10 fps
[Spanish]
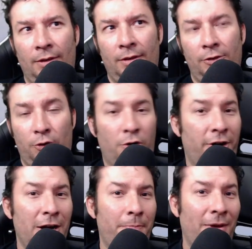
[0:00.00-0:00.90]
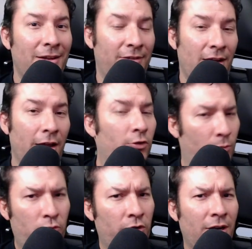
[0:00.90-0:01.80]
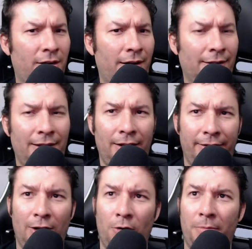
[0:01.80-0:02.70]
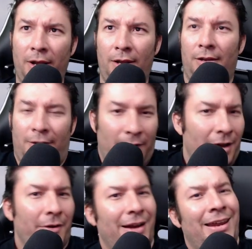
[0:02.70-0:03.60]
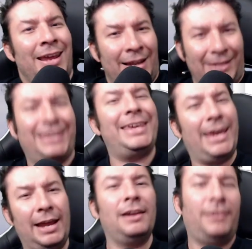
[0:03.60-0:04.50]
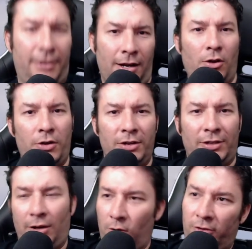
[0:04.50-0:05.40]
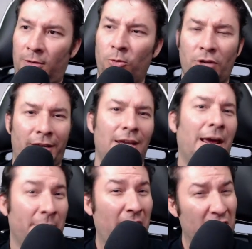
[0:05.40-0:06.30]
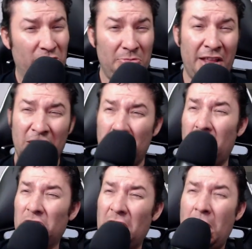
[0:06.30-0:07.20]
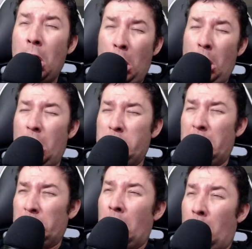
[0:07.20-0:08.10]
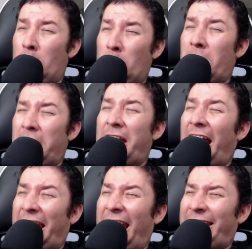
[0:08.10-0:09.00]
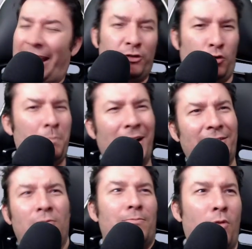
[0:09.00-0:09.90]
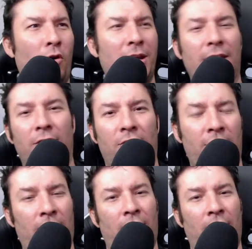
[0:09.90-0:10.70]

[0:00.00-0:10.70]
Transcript: John Ripa decía eso, busquen el canal del hombre y van a ver quién es el que lo dice. Y lo decimos aquí. A mí me han dicho, es que es un raqueta, chúpate un bolis.